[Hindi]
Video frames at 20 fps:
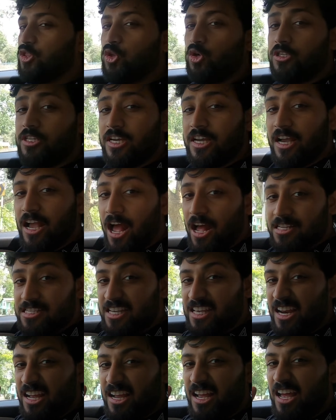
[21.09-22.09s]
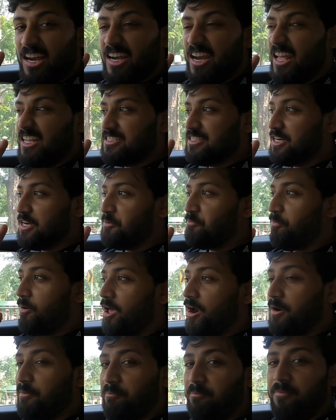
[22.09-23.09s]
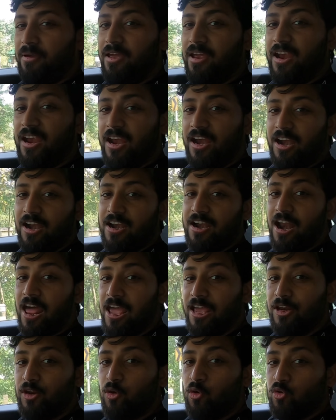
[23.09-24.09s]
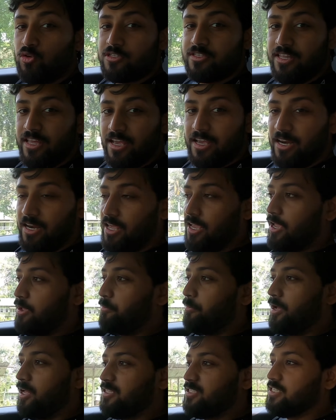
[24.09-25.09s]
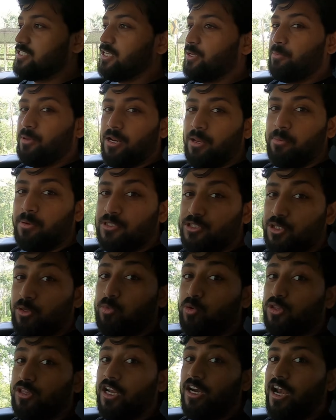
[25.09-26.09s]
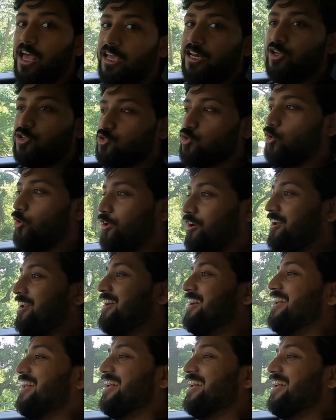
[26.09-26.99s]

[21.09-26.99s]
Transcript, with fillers: तो जी काजीरंगा नेशनल पार्क में राइनोज देखने के बाद जिसे मेरे बच्चे बोलते हैं डायनासोर